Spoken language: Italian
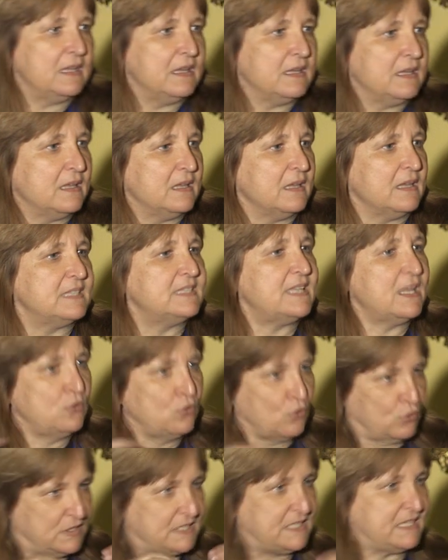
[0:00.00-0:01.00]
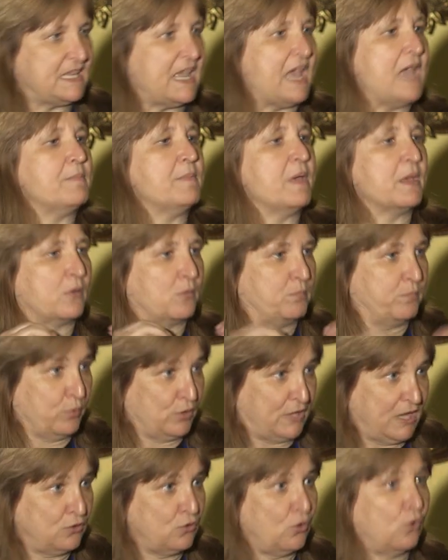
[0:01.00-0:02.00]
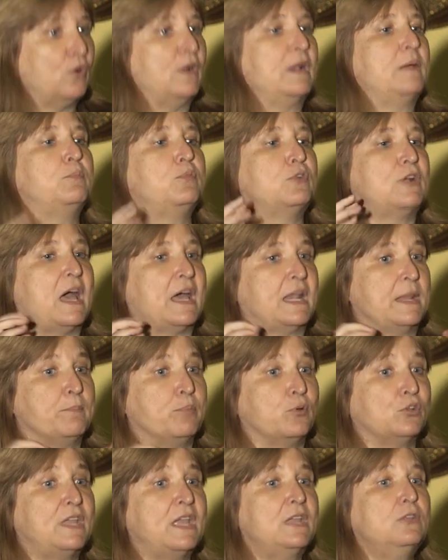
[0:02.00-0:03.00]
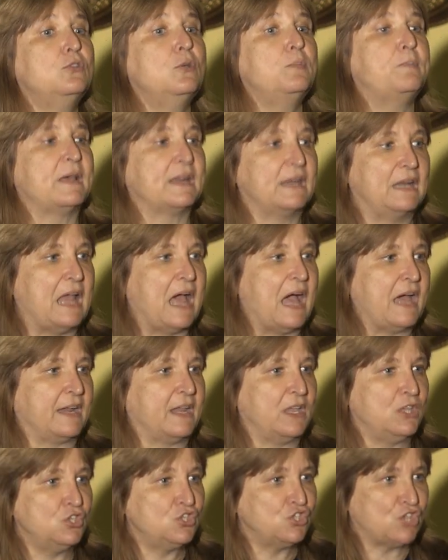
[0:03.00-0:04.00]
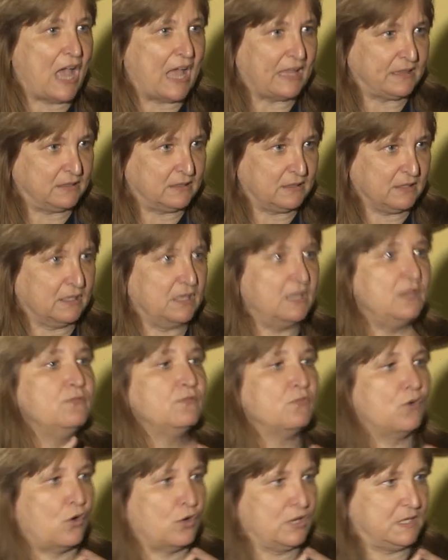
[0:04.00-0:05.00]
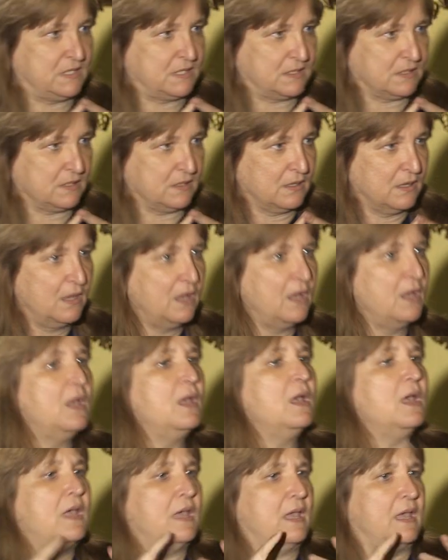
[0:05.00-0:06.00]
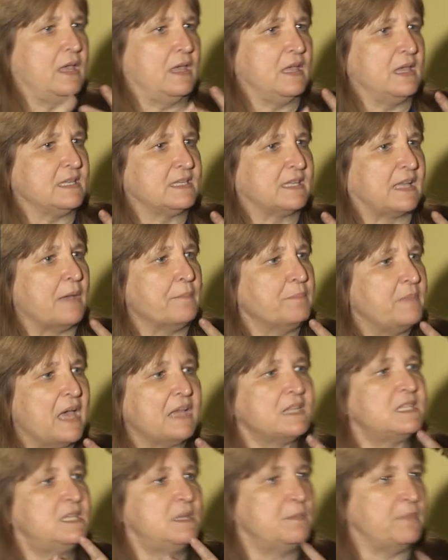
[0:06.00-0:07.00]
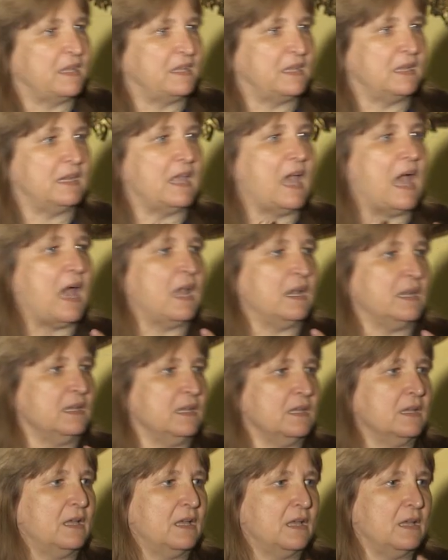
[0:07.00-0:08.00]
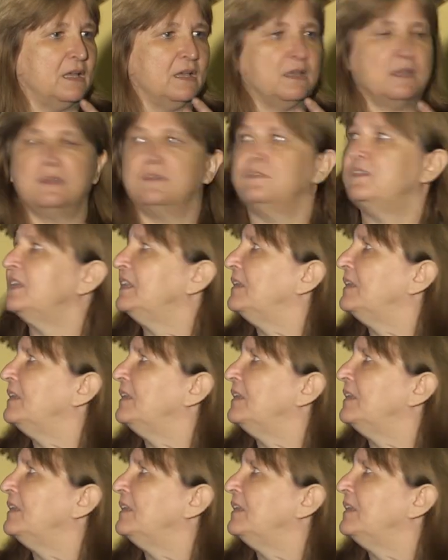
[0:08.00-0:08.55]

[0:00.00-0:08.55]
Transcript: eh, essendo insieme, potendo collaborare, potendo parlare in chat, in voice, eh, scambiarsi materiali, eh,